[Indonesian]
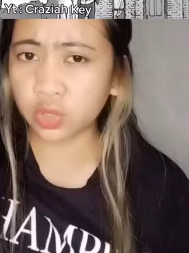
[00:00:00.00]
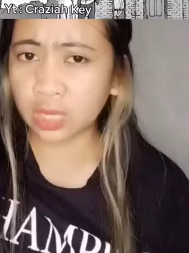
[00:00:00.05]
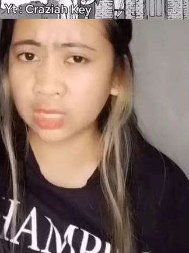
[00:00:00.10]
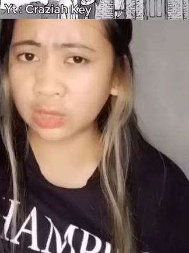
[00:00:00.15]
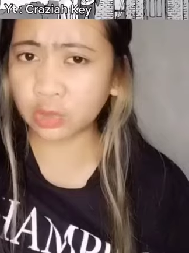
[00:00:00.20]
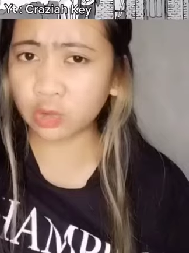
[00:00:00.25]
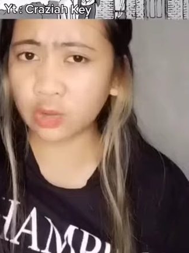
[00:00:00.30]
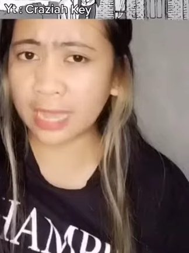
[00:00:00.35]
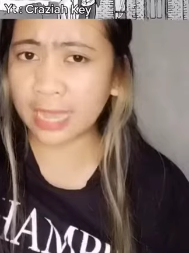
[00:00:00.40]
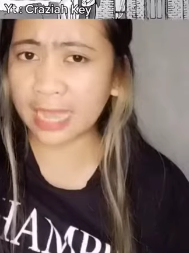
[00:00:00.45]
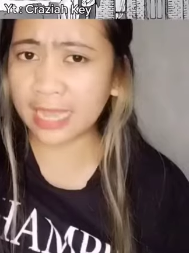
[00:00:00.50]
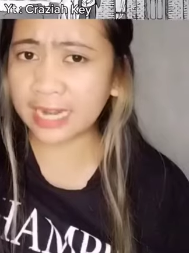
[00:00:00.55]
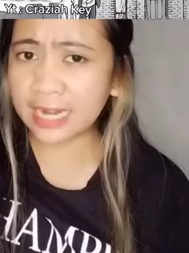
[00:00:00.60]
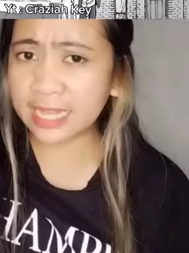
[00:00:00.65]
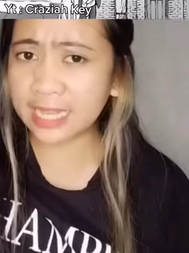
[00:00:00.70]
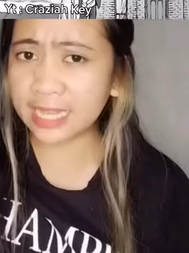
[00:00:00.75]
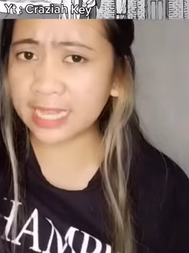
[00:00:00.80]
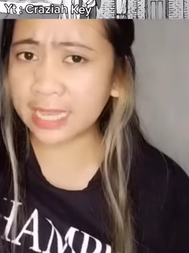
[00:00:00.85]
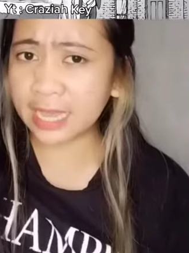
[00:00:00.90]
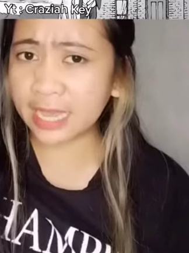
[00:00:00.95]
Suatu
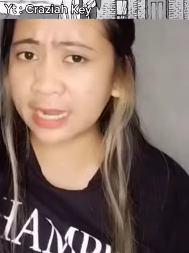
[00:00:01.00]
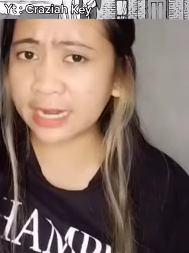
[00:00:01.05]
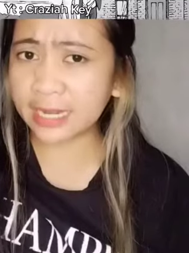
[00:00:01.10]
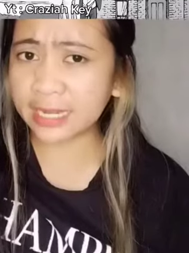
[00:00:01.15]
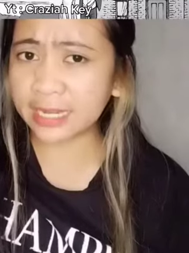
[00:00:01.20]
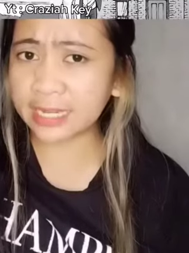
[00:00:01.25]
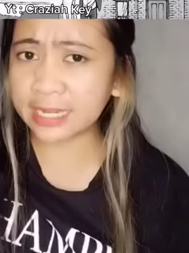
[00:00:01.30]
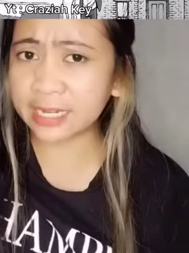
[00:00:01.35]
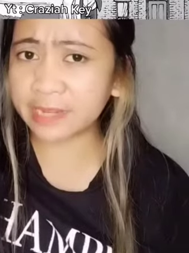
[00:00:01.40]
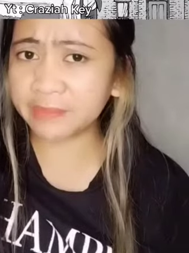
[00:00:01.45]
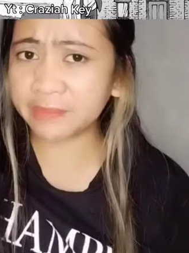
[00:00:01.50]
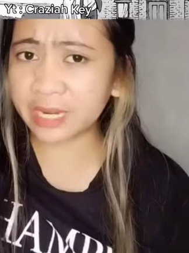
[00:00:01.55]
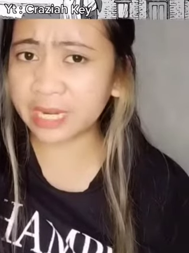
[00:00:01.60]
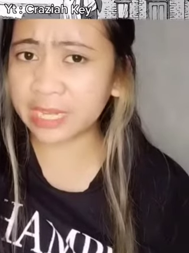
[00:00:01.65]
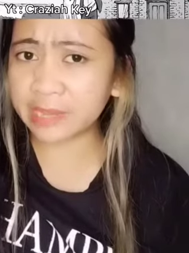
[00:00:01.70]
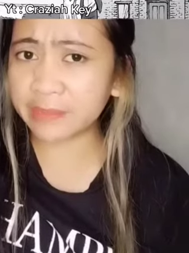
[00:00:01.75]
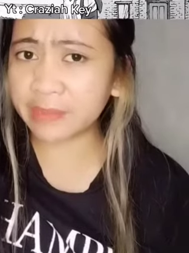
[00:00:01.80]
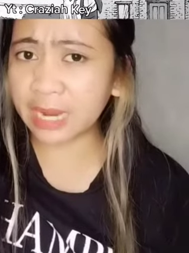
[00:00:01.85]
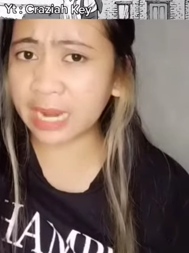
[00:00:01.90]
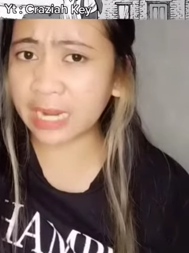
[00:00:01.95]
hari, anak ini
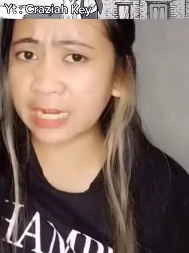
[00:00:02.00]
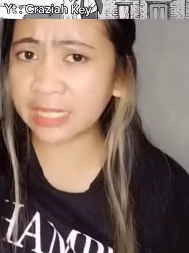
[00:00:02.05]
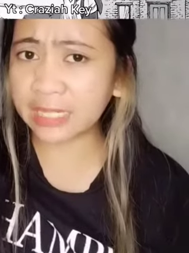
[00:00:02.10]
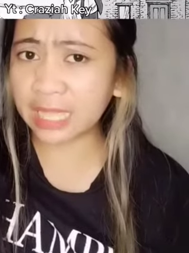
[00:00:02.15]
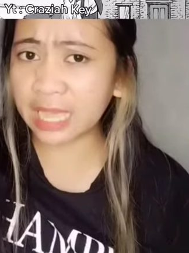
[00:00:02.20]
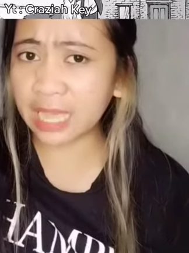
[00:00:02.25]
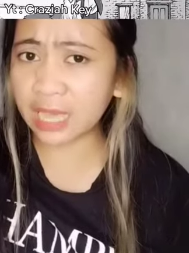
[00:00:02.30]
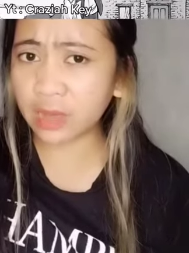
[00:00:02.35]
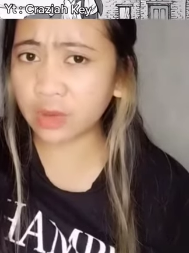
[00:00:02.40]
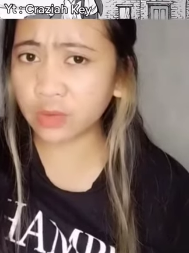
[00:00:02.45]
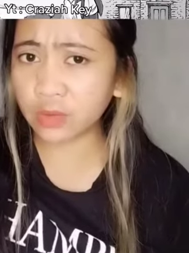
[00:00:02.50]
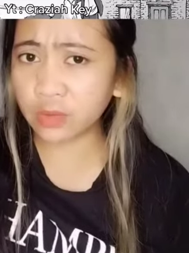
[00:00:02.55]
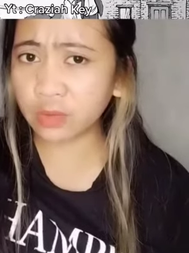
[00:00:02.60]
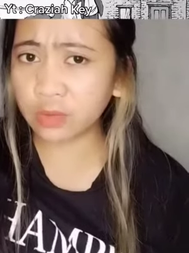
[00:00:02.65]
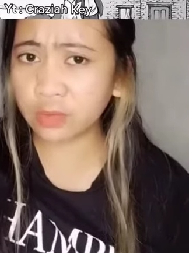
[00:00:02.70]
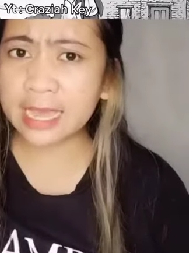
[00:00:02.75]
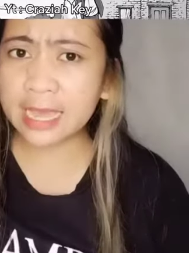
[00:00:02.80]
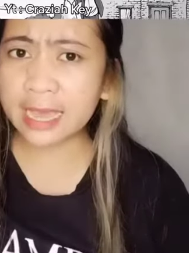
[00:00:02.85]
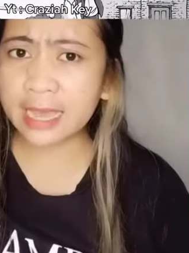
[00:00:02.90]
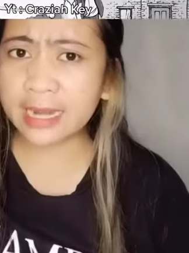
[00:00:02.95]
pergi merantau.
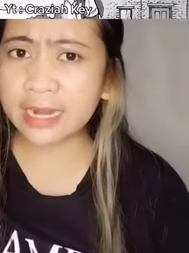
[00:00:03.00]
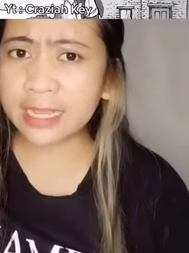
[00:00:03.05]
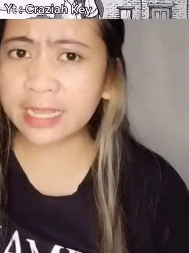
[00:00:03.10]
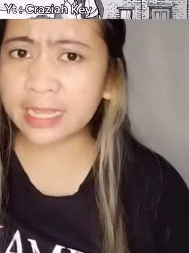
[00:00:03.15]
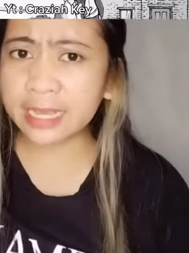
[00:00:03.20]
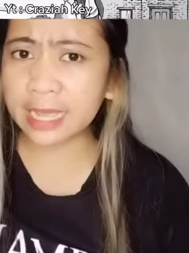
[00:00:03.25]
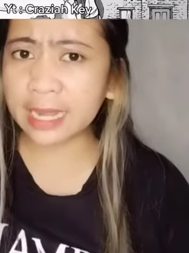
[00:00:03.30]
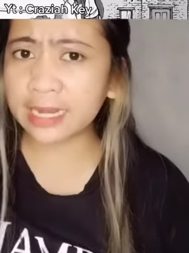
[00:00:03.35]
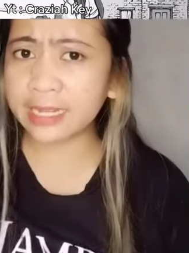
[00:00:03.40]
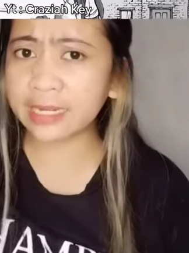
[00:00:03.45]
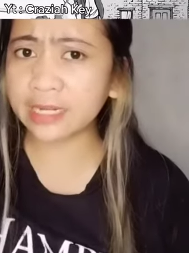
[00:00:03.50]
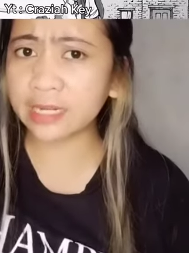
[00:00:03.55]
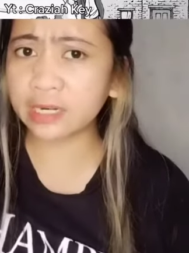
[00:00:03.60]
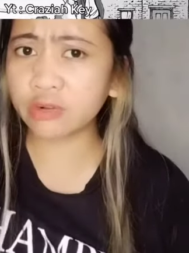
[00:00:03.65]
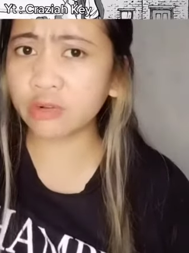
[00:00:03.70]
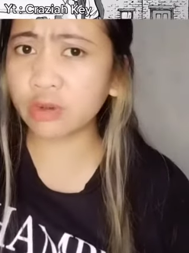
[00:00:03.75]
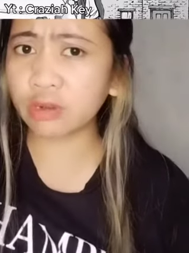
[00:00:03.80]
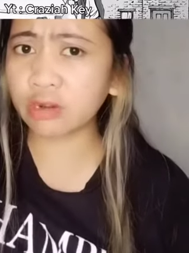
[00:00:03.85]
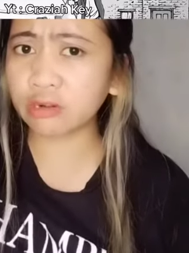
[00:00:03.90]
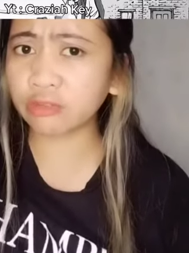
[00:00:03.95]
Dia ninggalin
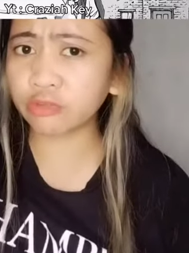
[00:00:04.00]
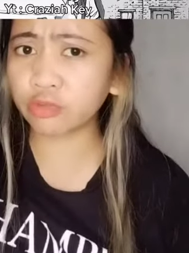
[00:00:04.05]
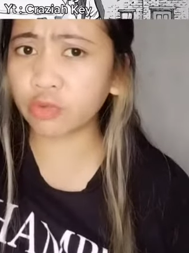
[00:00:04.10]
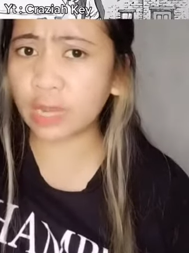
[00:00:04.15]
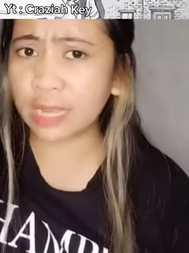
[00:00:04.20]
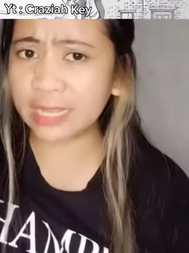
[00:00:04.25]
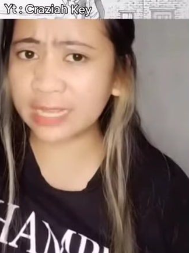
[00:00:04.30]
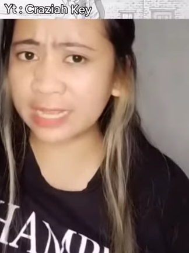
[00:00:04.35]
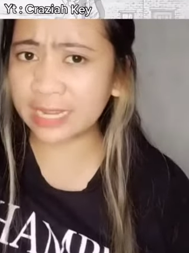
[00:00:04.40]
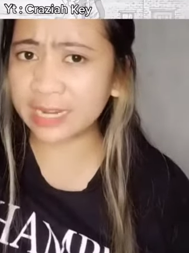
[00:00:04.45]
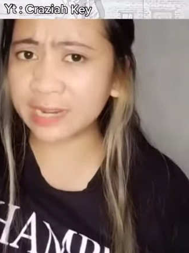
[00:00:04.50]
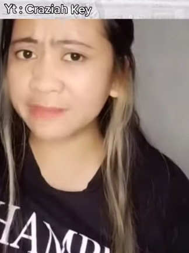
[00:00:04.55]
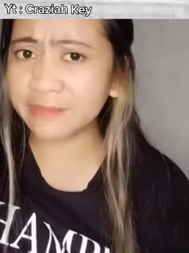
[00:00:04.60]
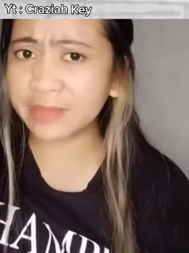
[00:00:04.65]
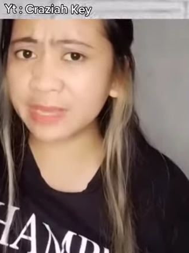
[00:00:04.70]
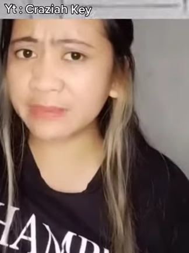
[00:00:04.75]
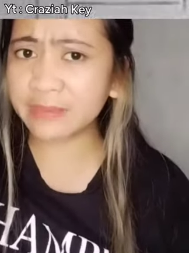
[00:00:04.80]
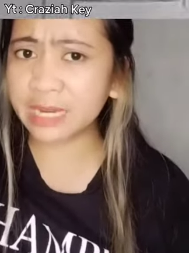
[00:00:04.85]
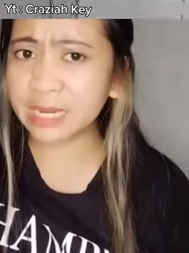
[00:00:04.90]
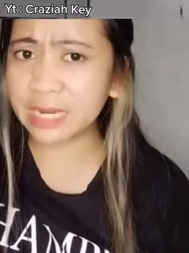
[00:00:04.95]
kedua orang tuanya
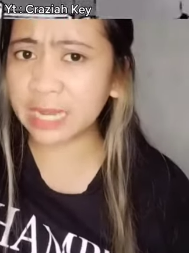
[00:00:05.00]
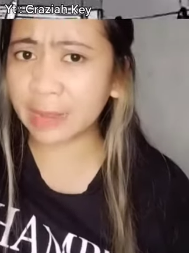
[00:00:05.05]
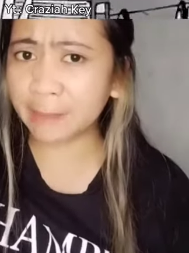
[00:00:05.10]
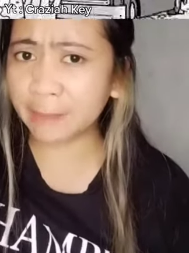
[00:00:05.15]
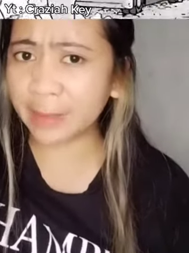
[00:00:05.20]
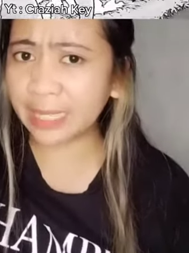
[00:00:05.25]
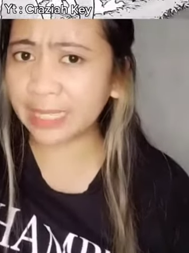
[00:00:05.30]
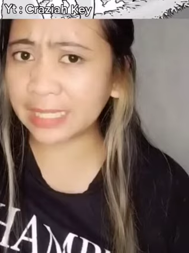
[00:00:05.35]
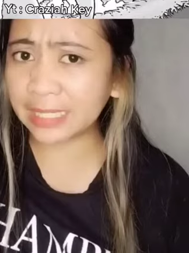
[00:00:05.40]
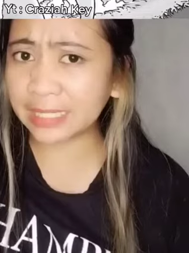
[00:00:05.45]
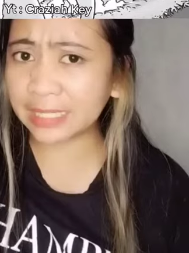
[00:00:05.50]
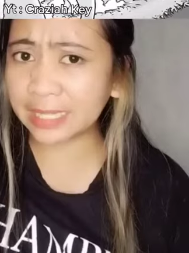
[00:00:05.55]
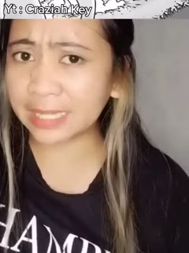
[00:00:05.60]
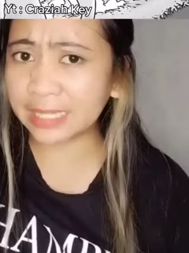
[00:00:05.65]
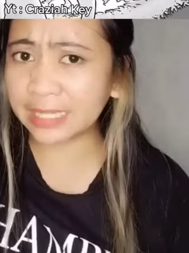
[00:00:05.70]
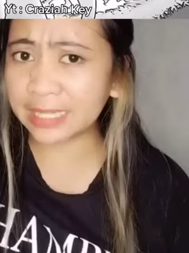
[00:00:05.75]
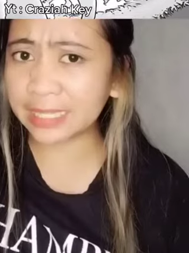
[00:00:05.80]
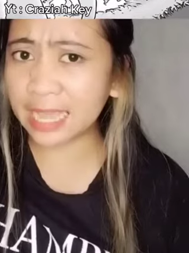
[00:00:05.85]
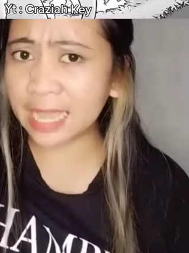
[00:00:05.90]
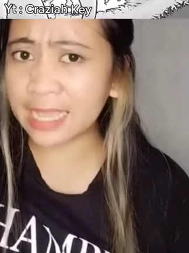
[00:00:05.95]
demi menggapai
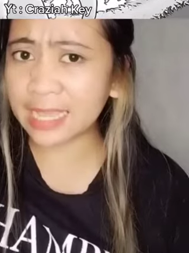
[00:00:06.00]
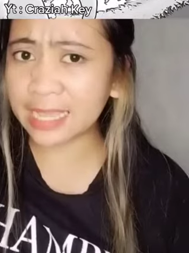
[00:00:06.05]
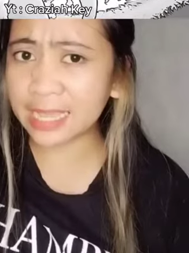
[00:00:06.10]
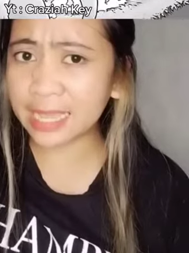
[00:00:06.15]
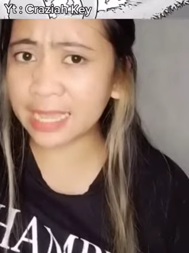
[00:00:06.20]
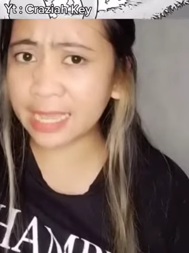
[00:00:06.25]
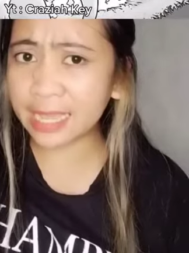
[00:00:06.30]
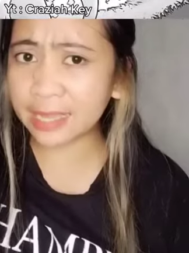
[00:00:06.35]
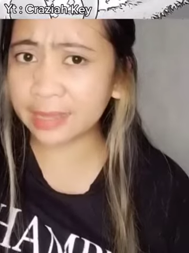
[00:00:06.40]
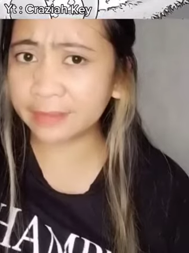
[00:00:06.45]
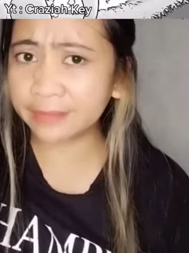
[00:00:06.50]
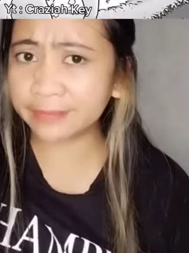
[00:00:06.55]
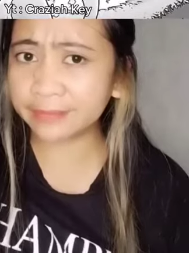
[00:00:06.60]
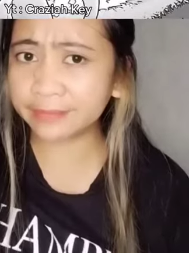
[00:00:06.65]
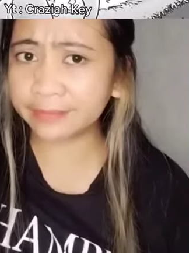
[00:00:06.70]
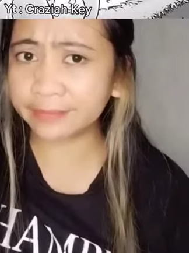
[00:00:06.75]
cita-citanya.